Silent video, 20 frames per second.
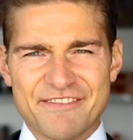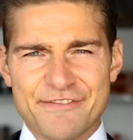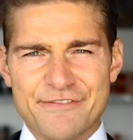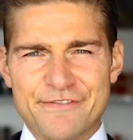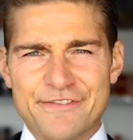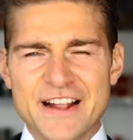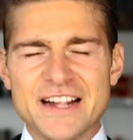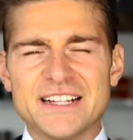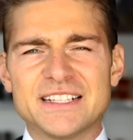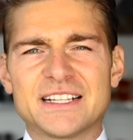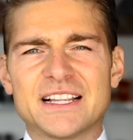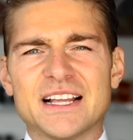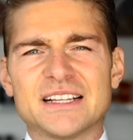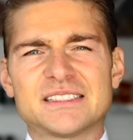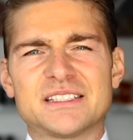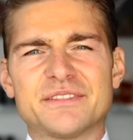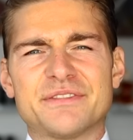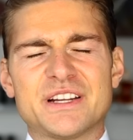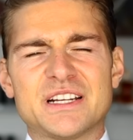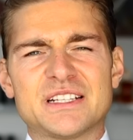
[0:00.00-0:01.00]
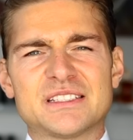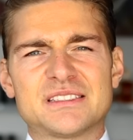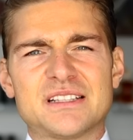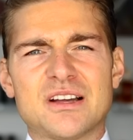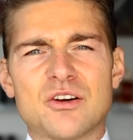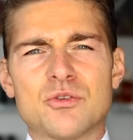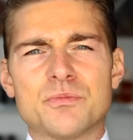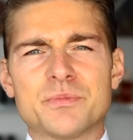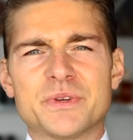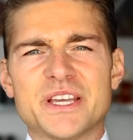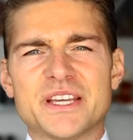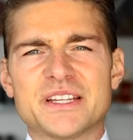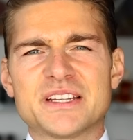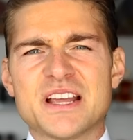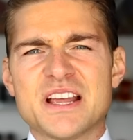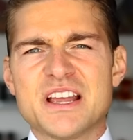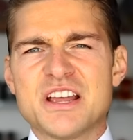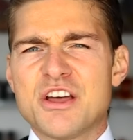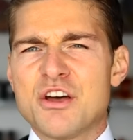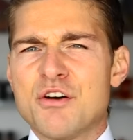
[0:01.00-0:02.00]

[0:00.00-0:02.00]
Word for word: Weltklasse, wenn es darum geht,